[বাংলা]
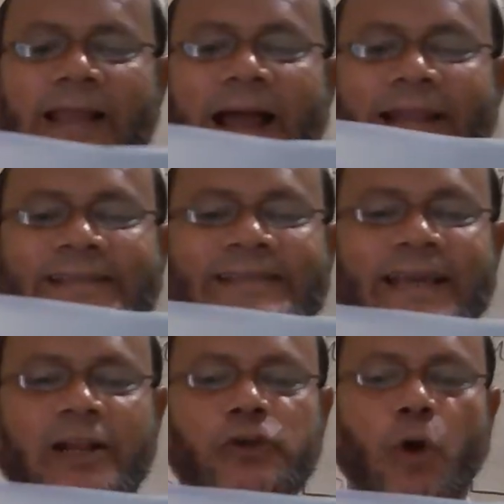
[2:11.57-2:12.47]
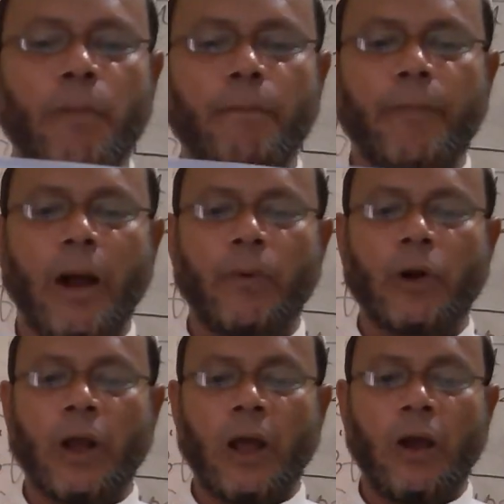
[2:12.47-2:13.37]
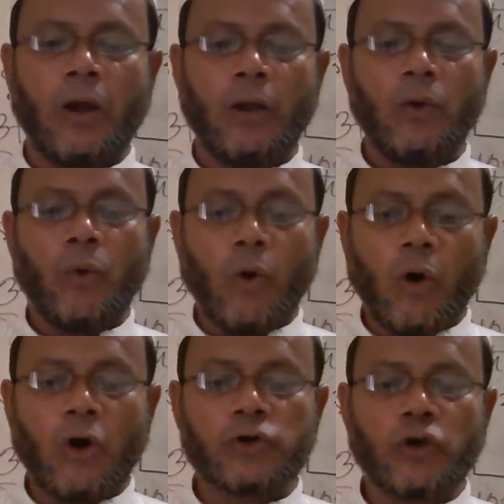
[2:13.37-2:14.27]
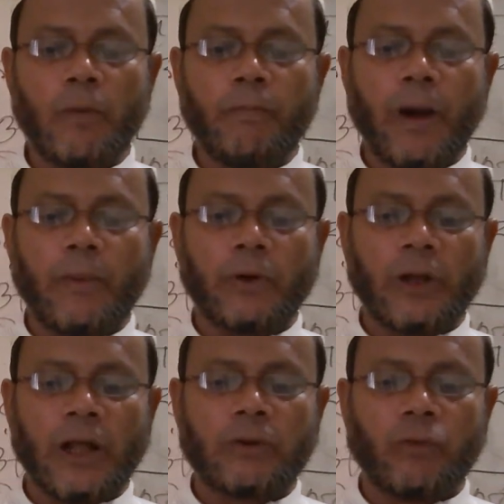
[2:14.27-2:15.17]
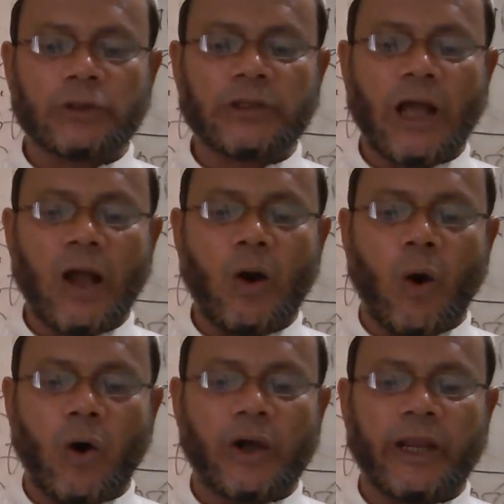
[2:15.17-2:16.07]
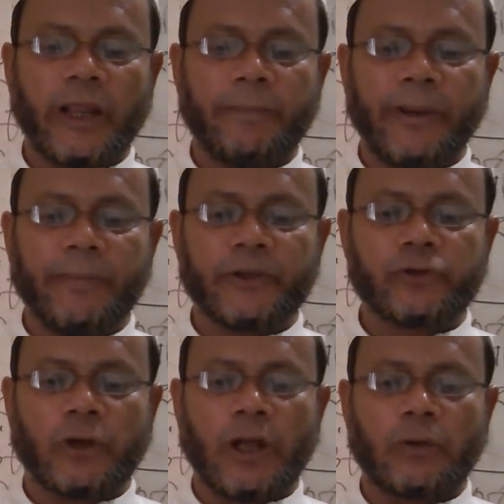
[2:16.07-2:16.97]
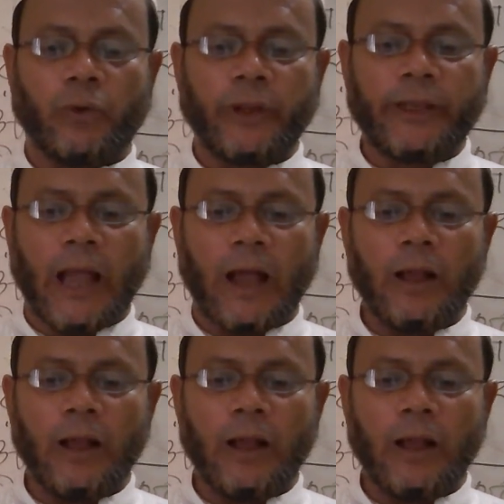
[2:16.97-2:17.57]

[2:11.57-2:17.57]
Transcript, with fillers: কার্যের সম্ভাবনা অসম্ভাবনার কথা অগ্রে বিবেচনা করিয়া